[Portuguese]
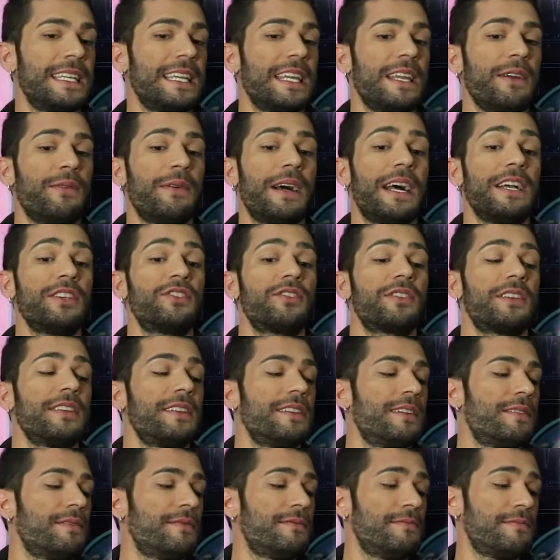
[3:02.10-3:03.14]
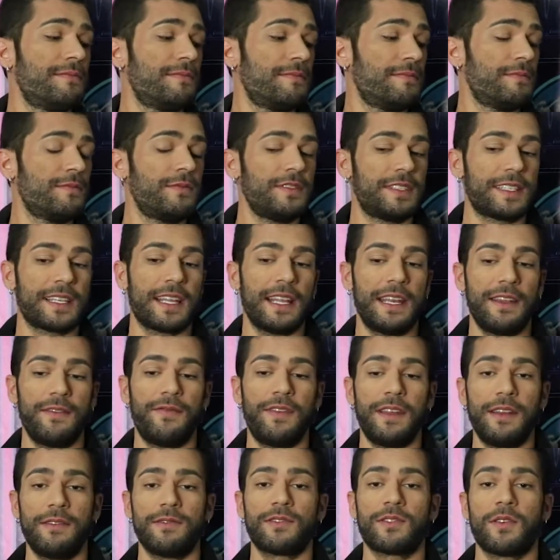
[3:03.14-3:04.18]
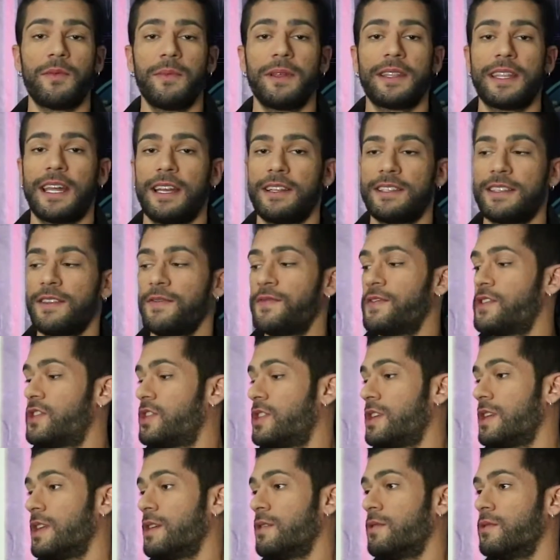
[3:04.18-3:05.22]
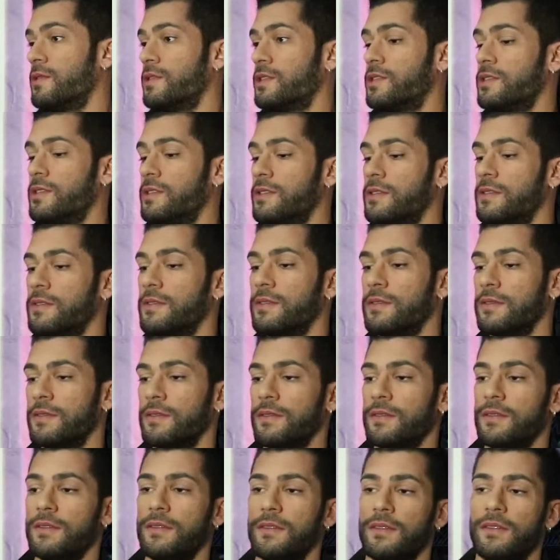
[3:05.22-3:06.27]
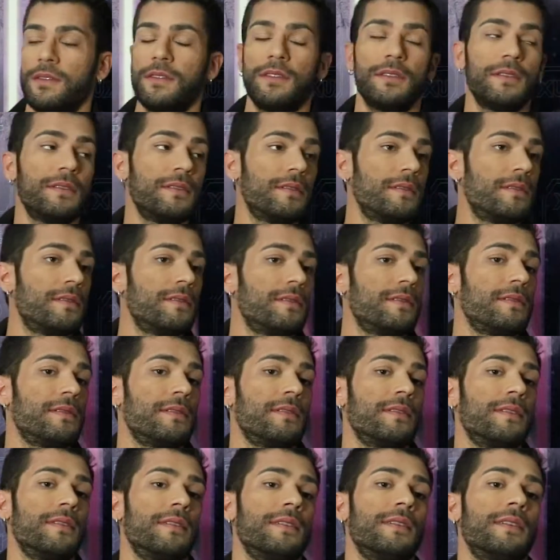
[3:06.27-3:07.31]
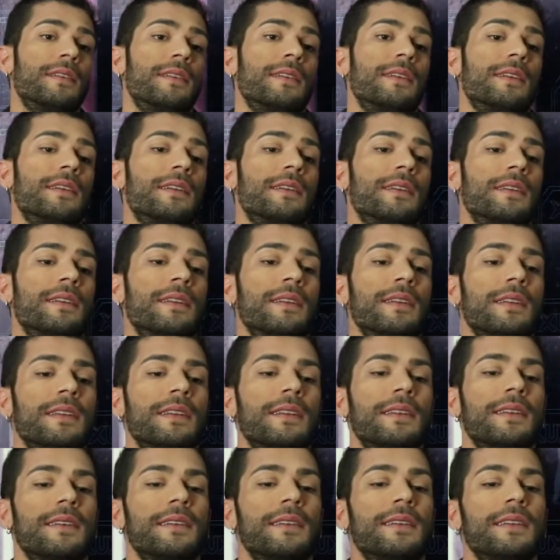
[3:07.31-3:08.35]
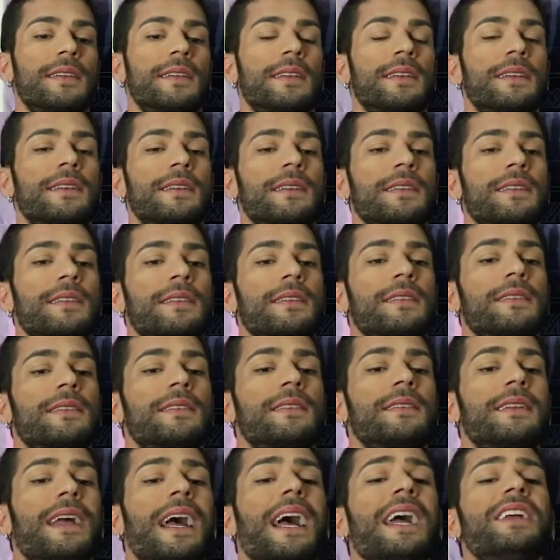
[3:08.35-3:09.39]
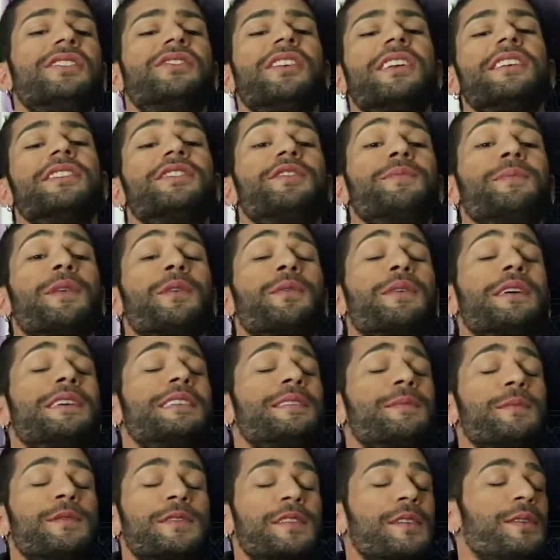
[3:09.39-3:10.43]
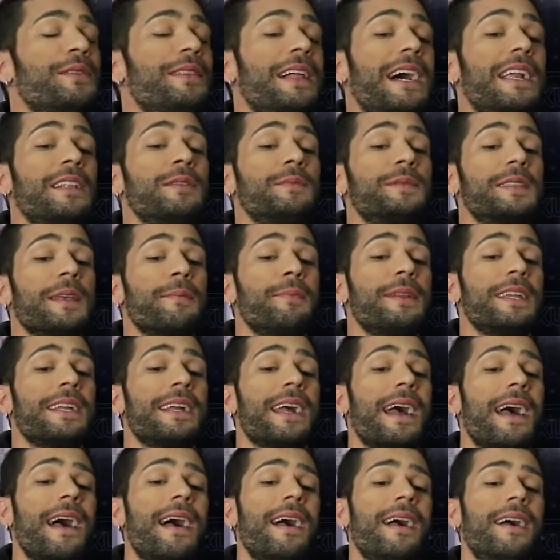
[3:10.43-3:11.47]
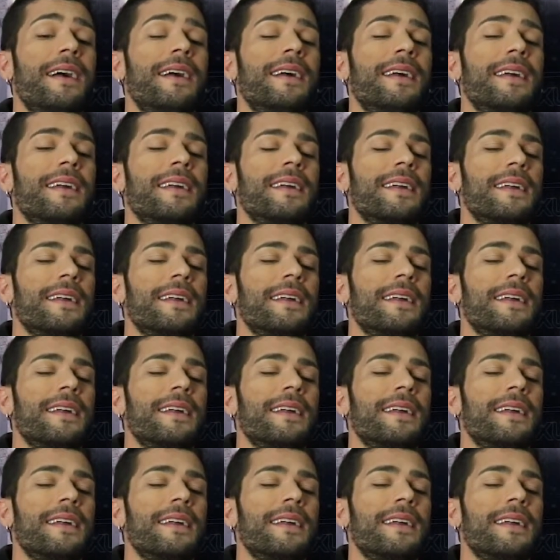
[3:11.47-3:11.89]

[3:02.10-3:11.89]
Eu acho que não escreveram os comentários na fichinha hoje. Ô, produção, se não dá, aí, Tem que ter fichinha, mais organização, hein? Ai, gente, me alcança meu celular, não precisa brigar.